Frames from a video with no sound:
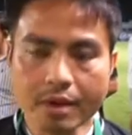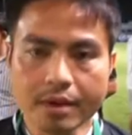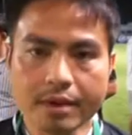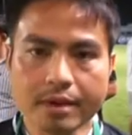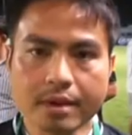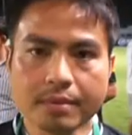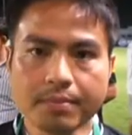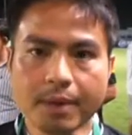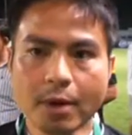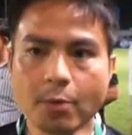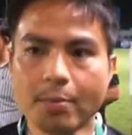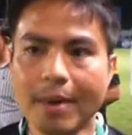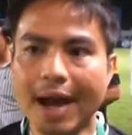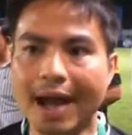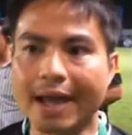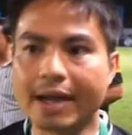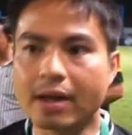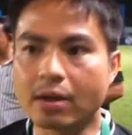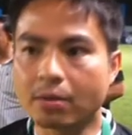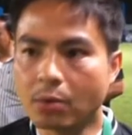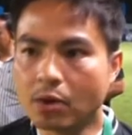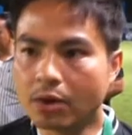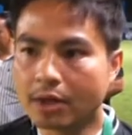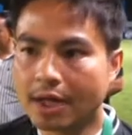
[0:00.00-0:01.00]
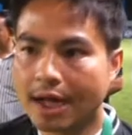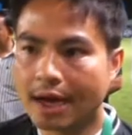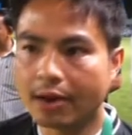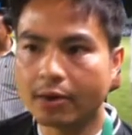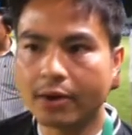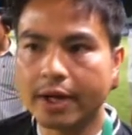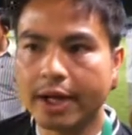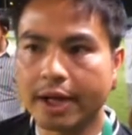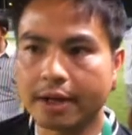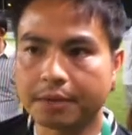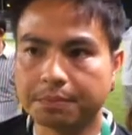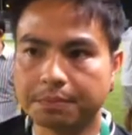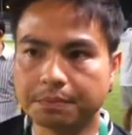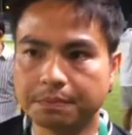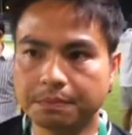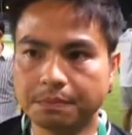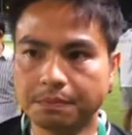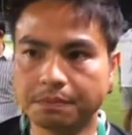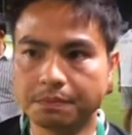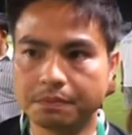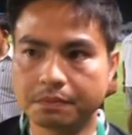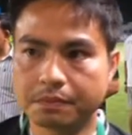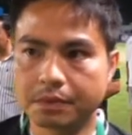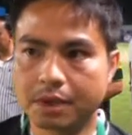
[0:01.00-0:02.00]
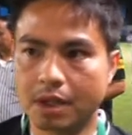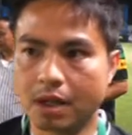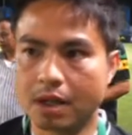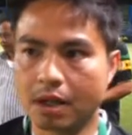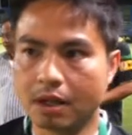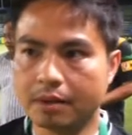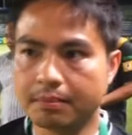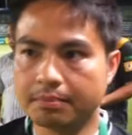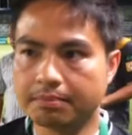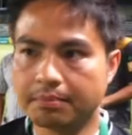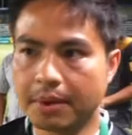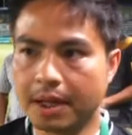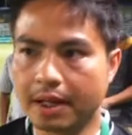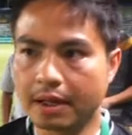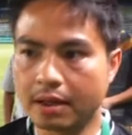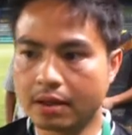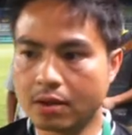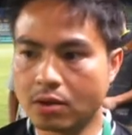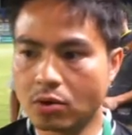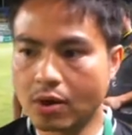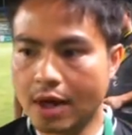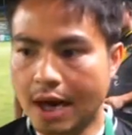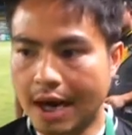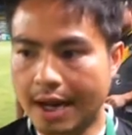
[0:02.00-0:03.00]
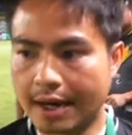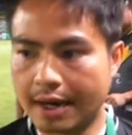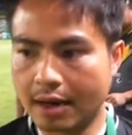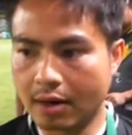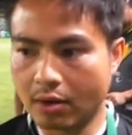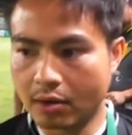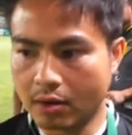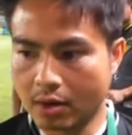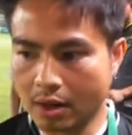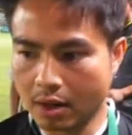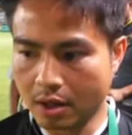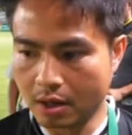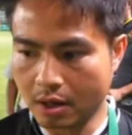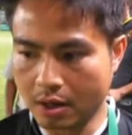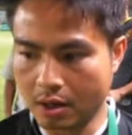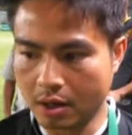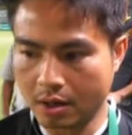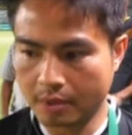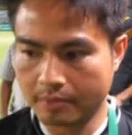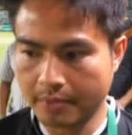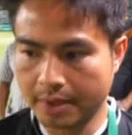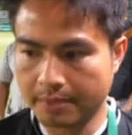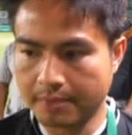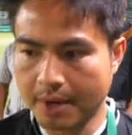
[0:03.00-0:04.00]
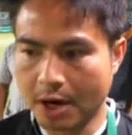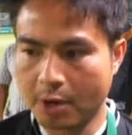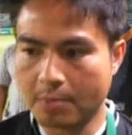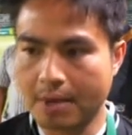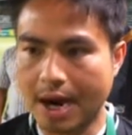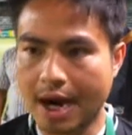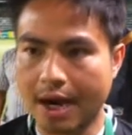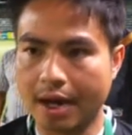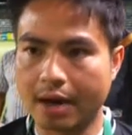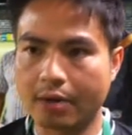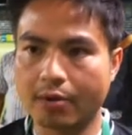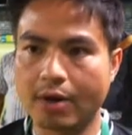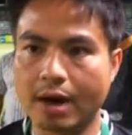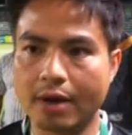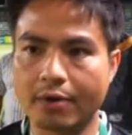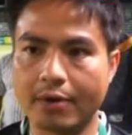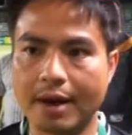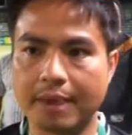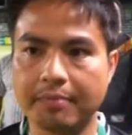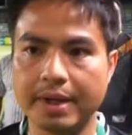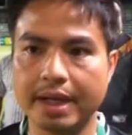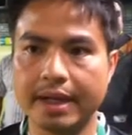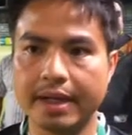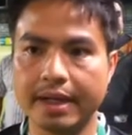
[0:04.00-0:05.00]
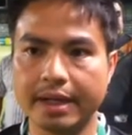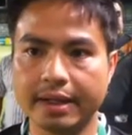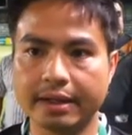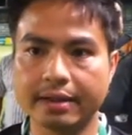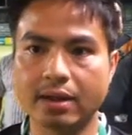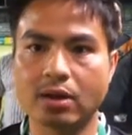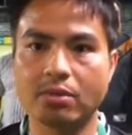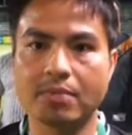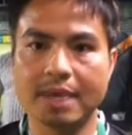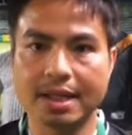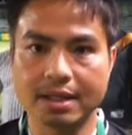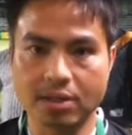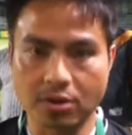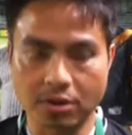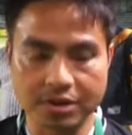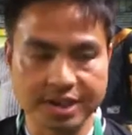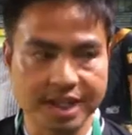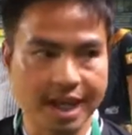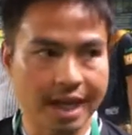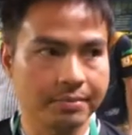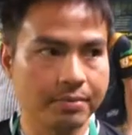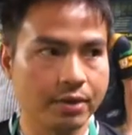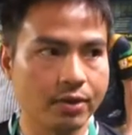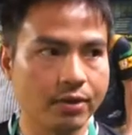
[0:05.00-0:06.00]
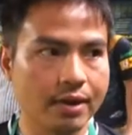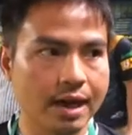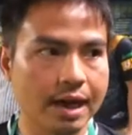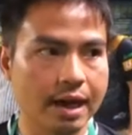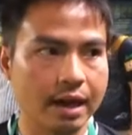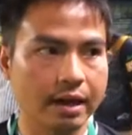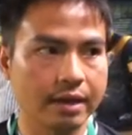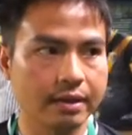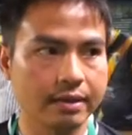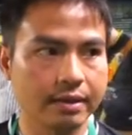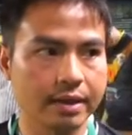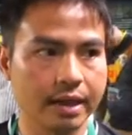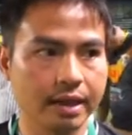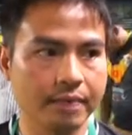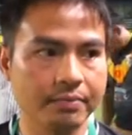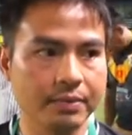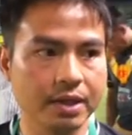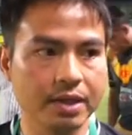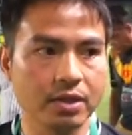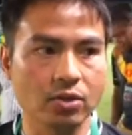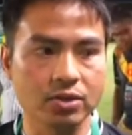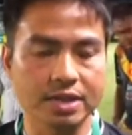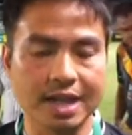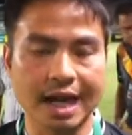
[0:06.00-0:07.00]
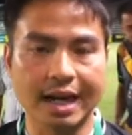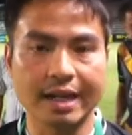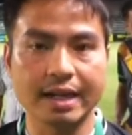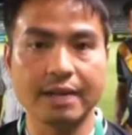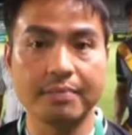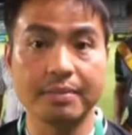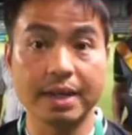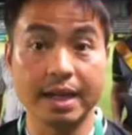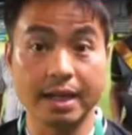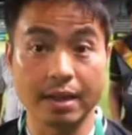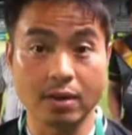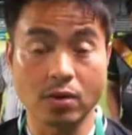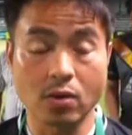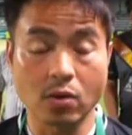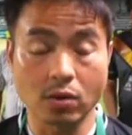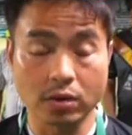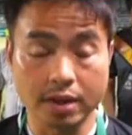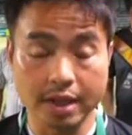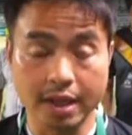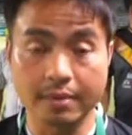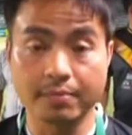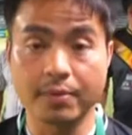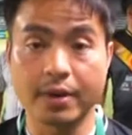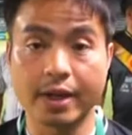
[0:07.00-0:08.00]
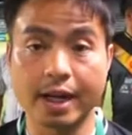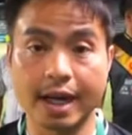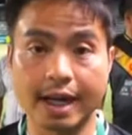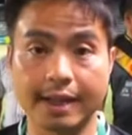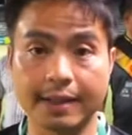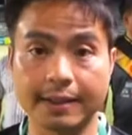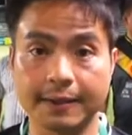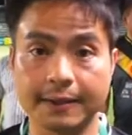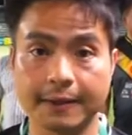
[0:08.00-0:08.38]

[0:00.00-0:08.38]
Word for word: คือเป้าหมายของพวกเราเนี่ยตอนเปิดฤดูกาลเราก็มีเป้าหมายเอาไว้ว่า ปีนี้ต้องไม่ตกชั้นเพราะว่าทีมที่ตกชั้นเนี่ยมีถทีมด้วยกัน